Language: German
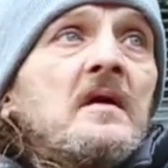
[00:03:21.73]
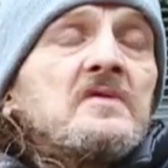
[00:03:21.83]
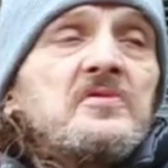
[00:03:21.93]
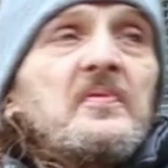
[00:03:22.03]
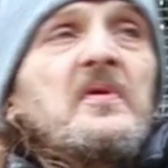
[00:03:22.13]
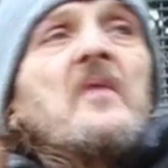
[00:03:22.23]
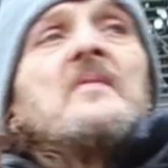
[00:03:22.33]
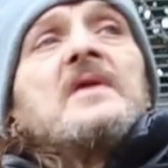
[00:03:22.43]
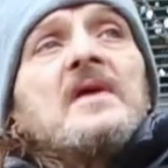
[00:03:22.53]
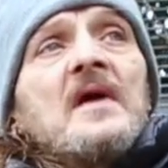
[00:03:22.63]
Sie
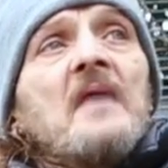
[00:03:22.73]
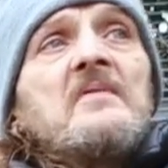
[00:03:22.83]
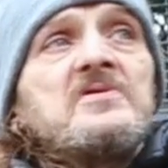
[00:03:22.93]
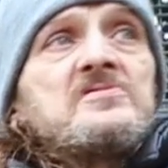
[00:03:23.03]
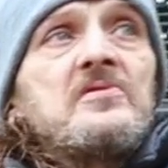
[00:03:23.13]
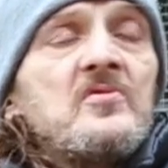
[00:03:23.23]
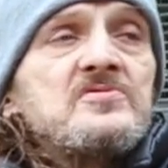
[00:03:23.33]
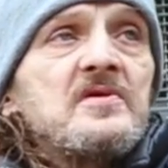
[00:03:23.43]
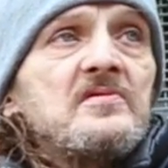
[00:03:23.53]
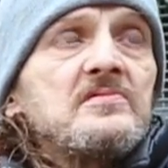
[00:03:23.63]
bekommen eh
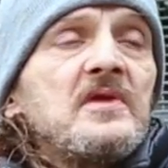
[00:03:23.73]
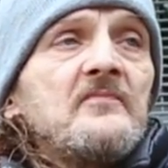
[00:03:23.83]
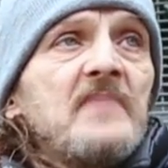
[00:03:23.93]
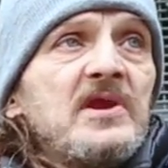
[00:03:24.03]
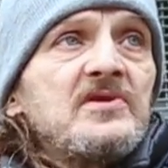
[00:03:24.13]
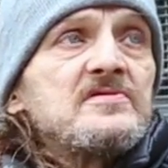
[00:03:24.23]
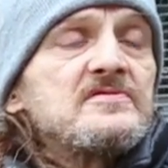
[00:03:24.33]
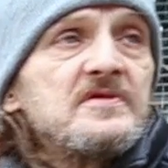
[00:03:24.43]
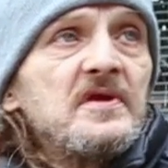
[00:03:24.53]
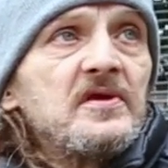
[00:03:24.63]
Arbeitslose und
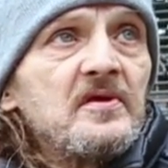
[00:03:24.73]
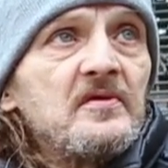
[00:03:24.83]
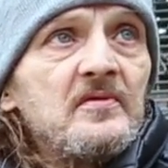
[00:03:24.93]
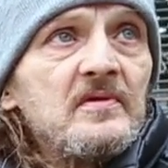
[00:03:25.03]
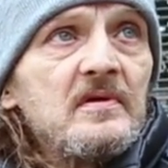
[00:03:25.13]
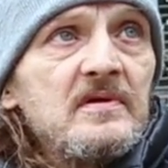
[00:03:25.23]
Mindestsicherung.